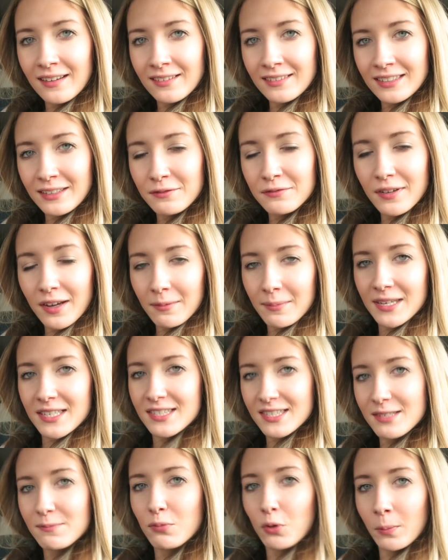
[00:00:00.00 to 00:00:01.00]
dans des
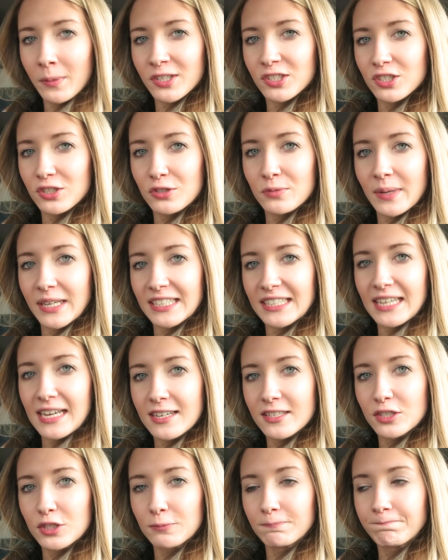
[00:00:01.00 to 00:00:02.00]
pharmacies pour m'acheter du
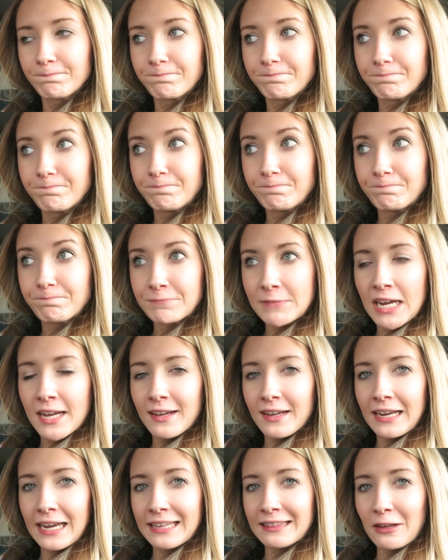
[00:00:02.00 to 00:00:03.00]
maquillage?
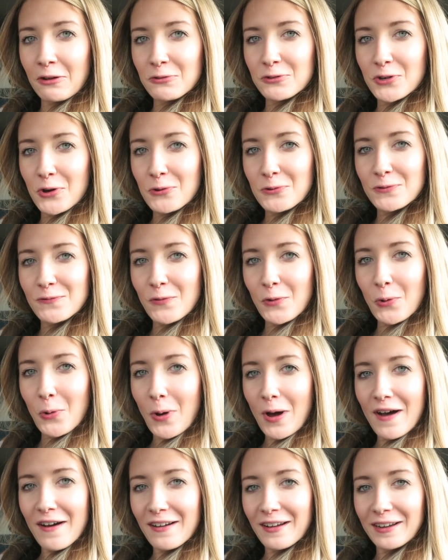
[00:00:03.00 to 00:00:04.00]
les temps changent, faut
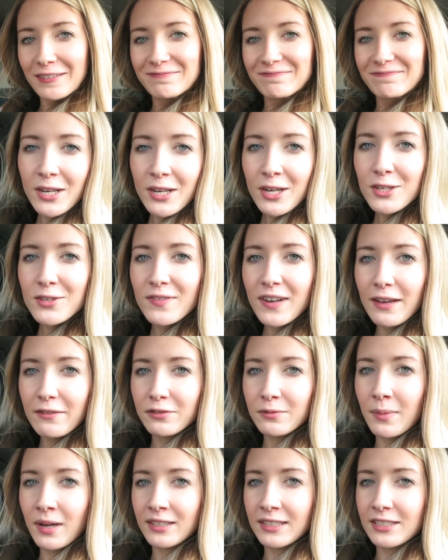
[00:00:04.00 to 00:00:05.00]
croire. Puis là, je voulais
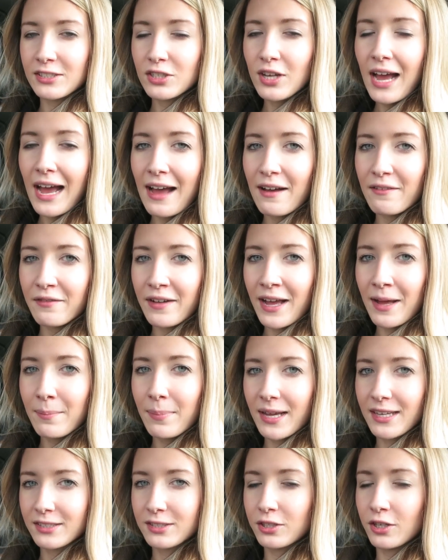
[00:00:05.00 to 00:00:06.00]
vous demander ça avant
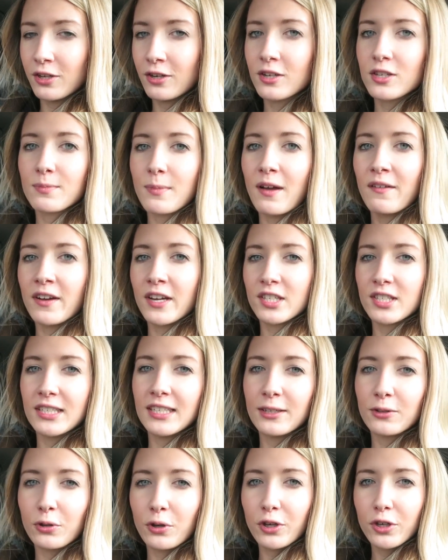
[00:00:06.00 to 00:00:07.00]
parce que là, je m'en vais
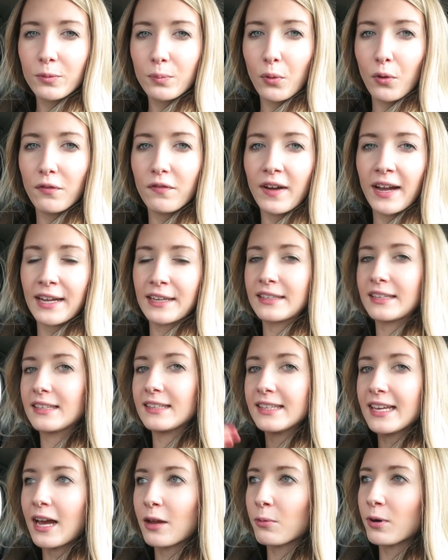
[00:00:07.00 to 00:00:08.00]
acheter des trucs pour faire
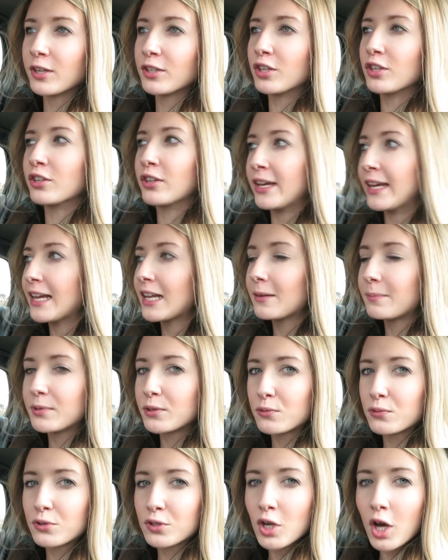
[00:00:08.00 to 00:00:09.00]
des DIY de Noël
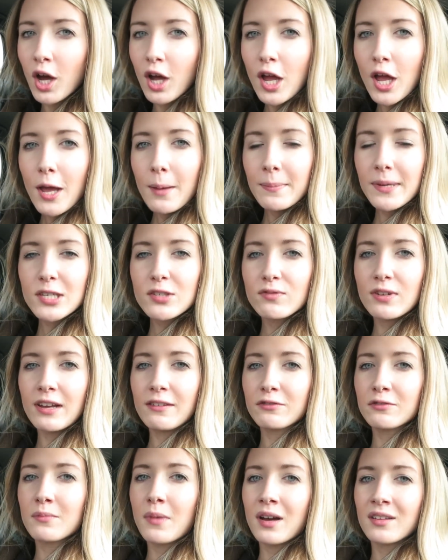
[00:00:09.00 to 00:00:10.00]
puis tout ça. Puis je
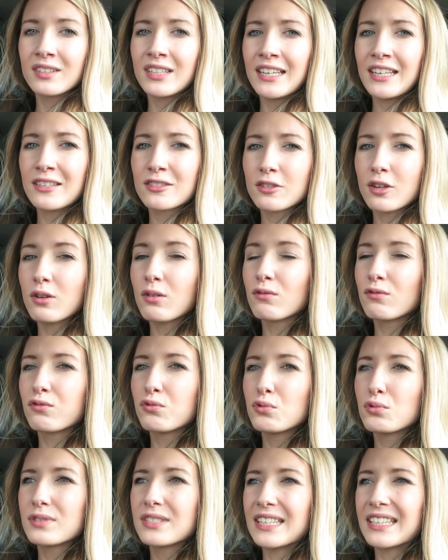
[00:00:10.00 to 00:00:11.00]
voulais vous demander, selon
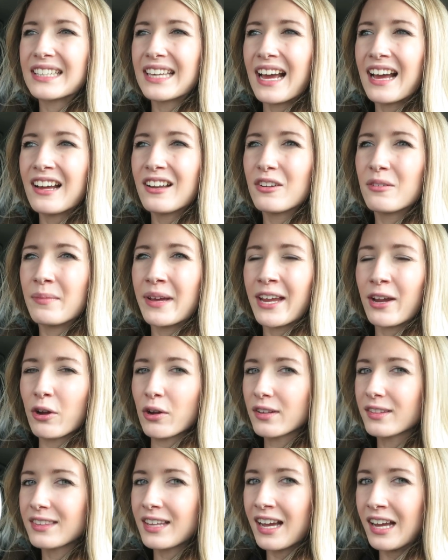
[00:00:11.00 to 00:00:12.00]
vous, c'est quand le
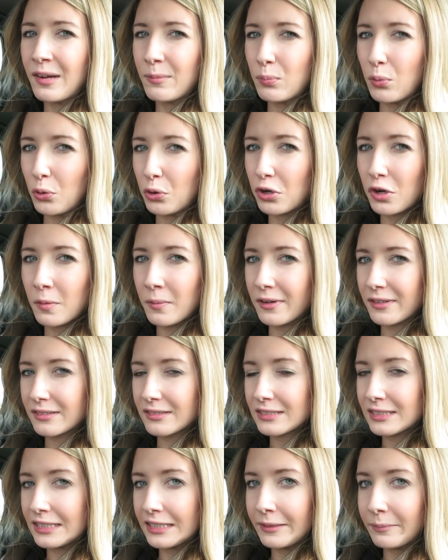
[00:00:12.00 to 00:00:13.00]
meilleur temps pour
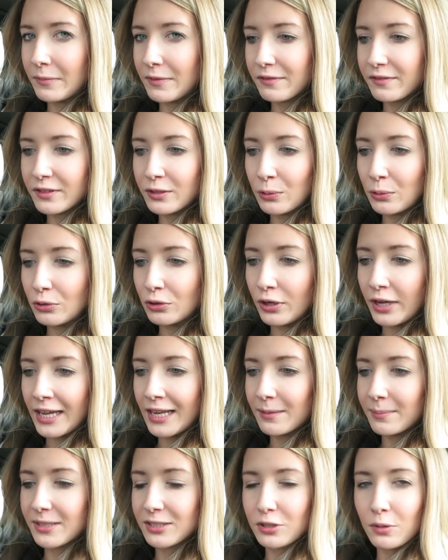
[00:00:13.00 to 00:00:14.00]
commencer mes vidéos de
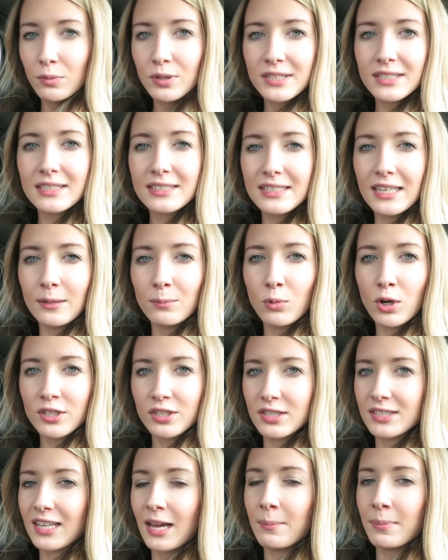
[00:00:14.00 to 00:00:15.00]
Noël? Parce que moi, si c'était de
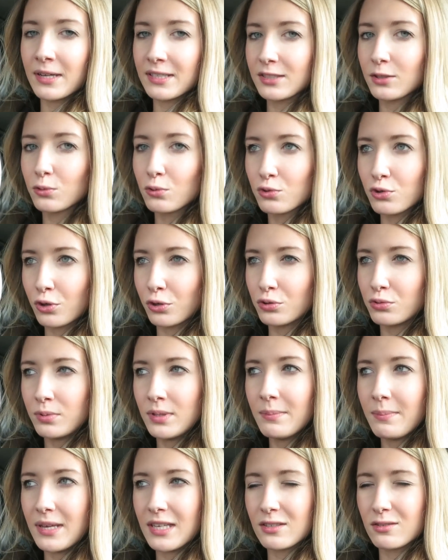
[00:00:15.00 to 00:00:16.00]
moi, ce serait à partir
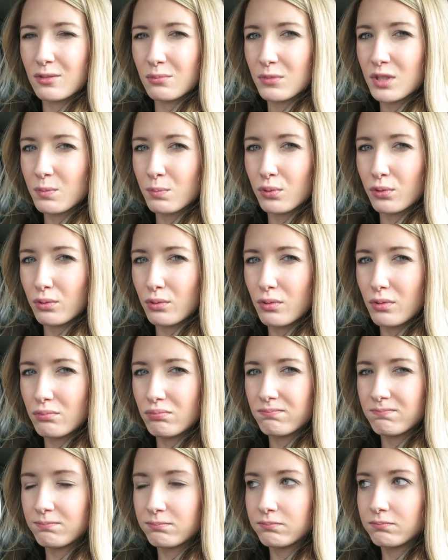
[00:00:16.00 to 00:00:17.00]
d'aujourd'hui, mais c'est un petit peu